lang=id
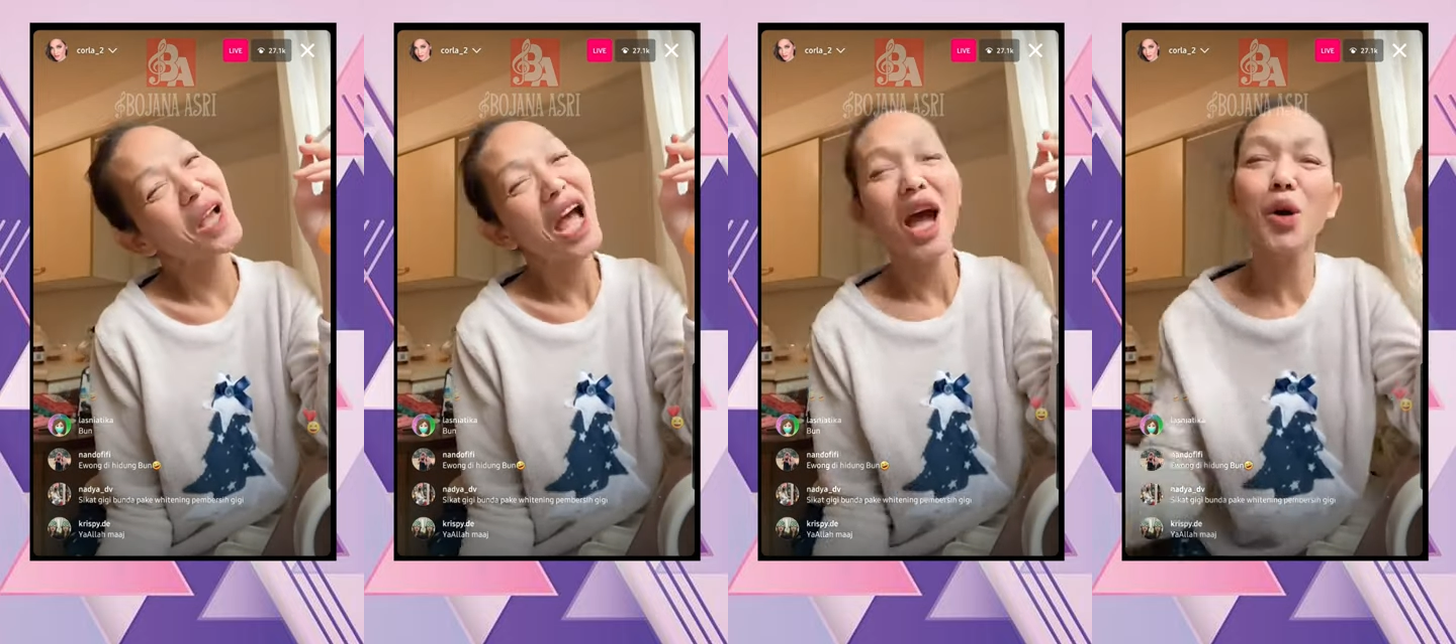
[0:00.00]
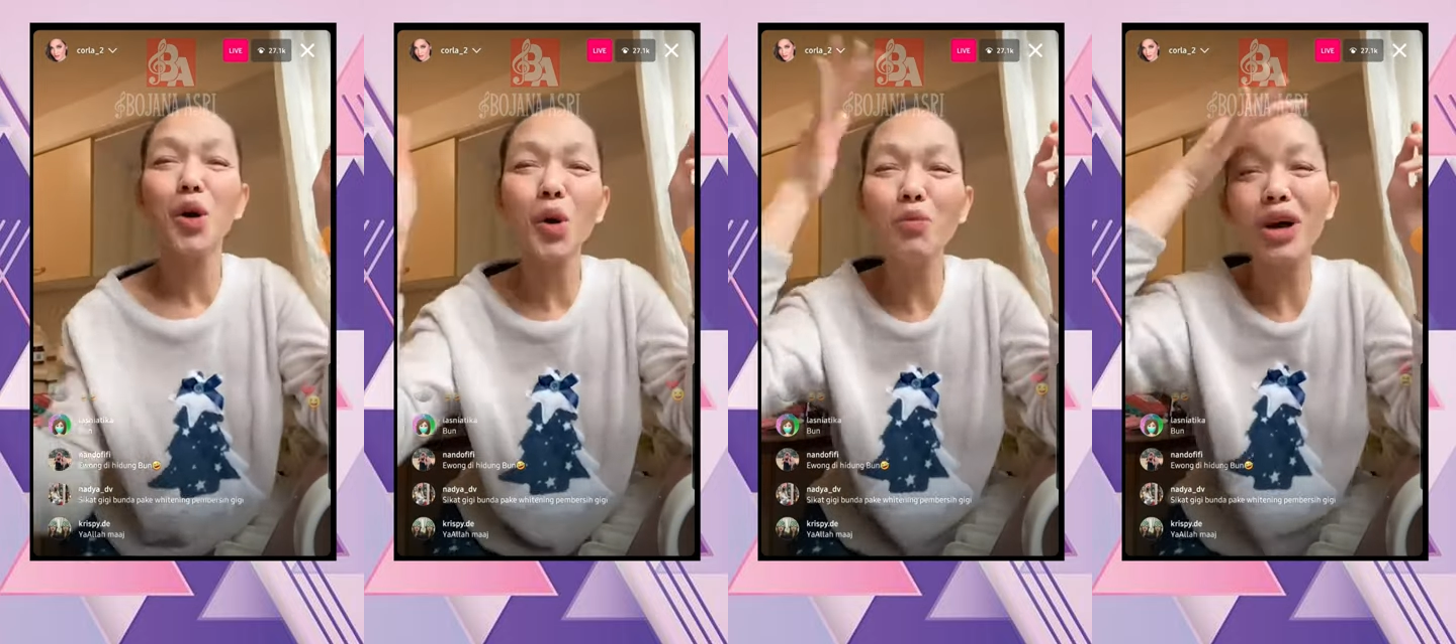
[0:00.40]
kok
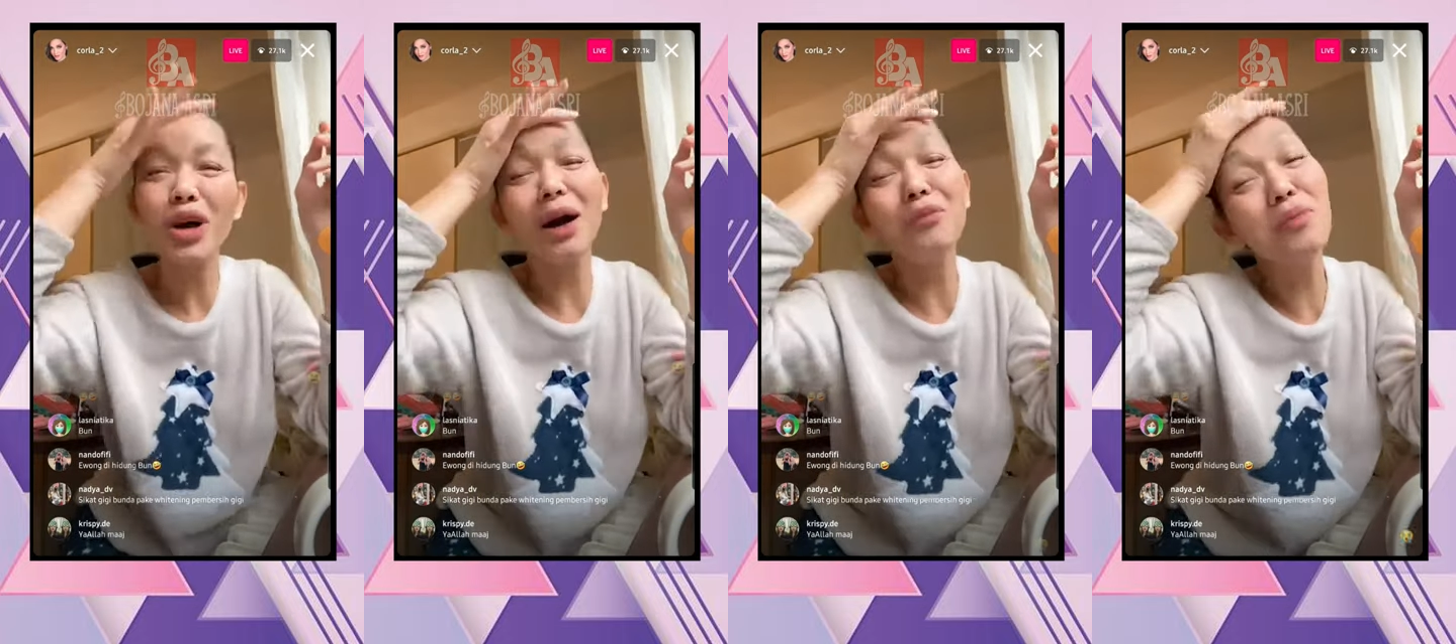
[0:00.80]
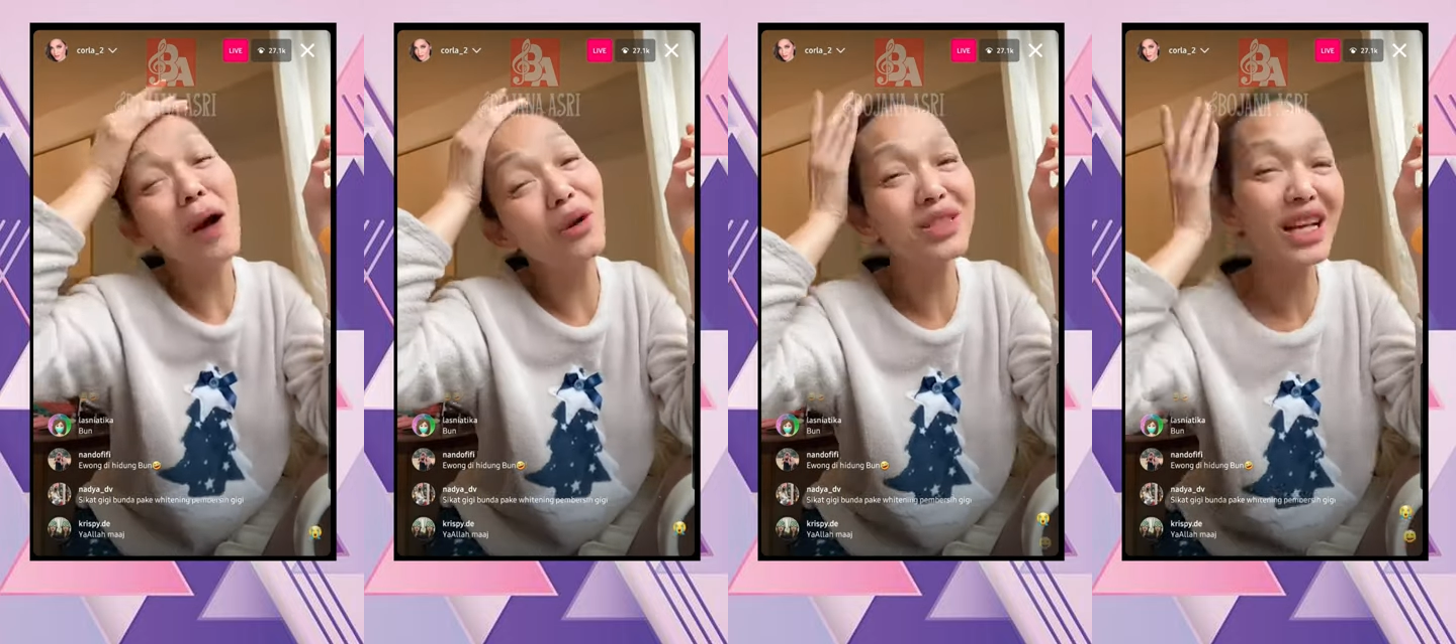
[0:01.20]
muka kamu bagus
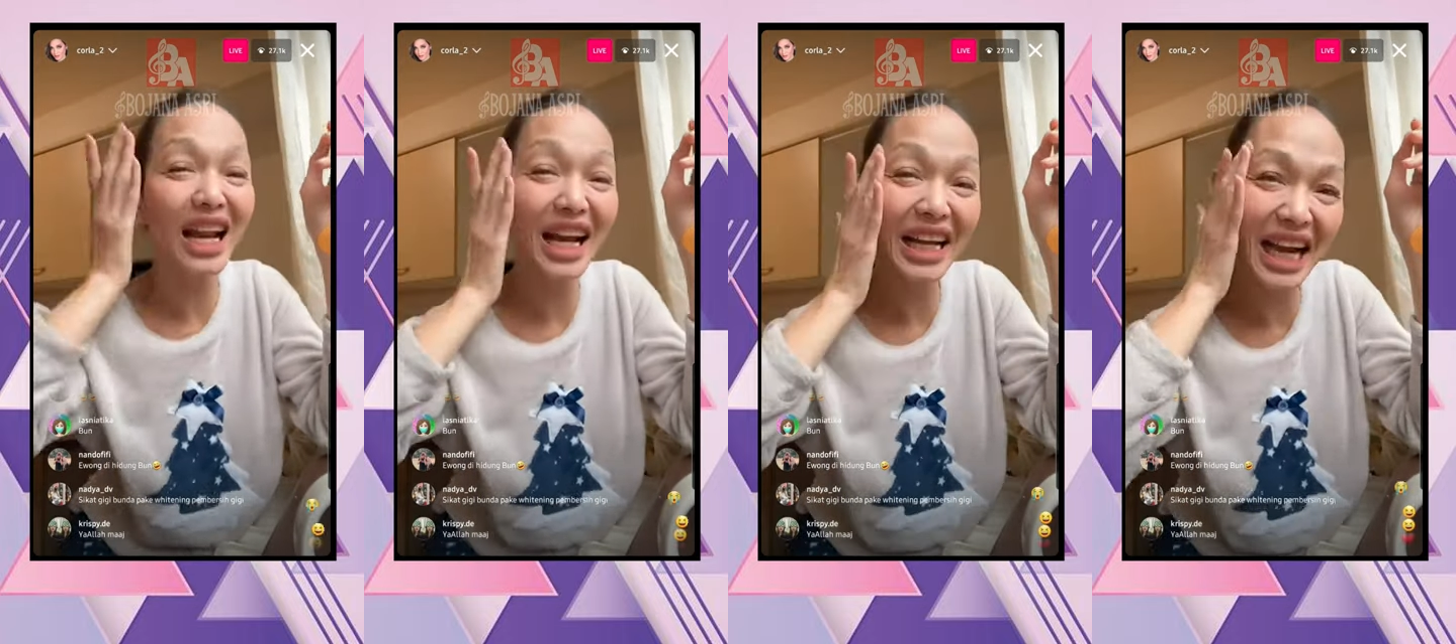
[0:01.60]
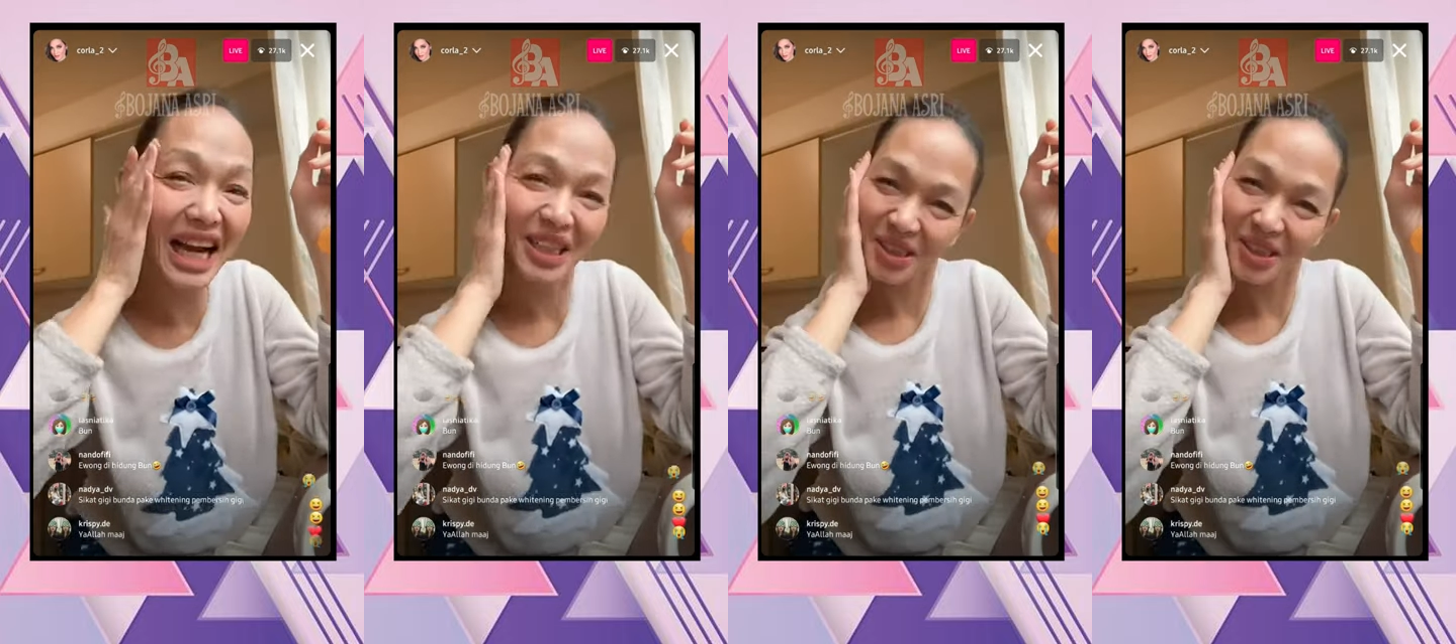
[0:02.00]
sekarang ya katanya